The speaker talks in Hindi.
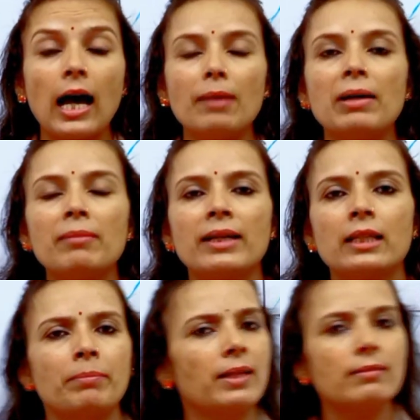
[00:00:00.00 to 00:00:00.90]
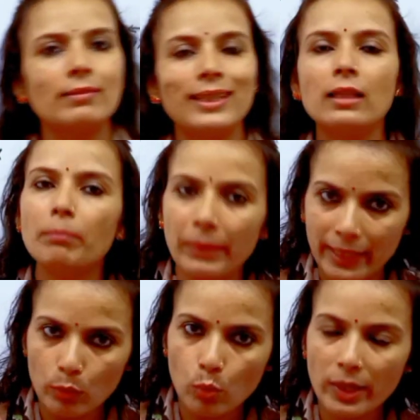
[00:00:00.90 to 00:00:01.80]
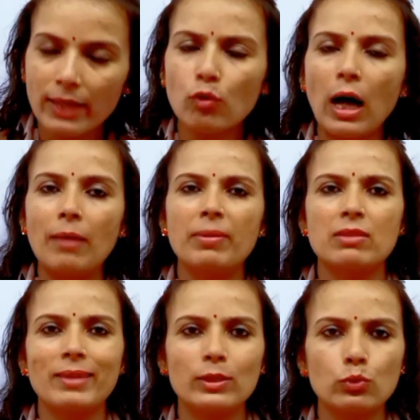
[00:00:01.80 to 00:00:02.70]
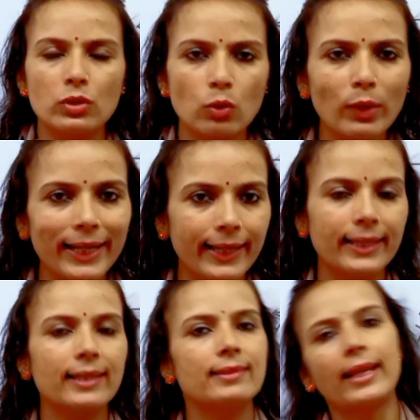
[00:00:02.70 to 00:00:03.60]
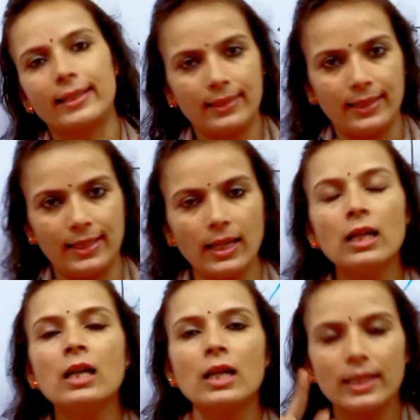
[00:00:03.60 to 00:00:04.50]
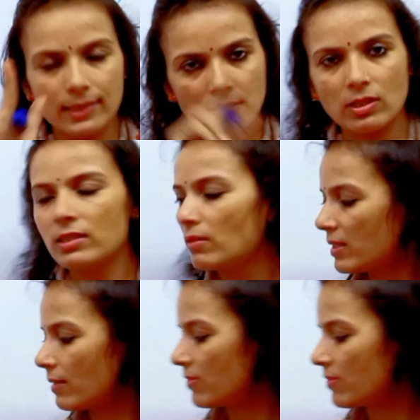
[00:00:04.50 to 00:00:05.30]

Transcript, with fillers: अब हमारे पास तीन प्लेन होंगे वो आपस में एक दूसरे को इंटरसेक्ट करेंगे इसे अच्छे से मैं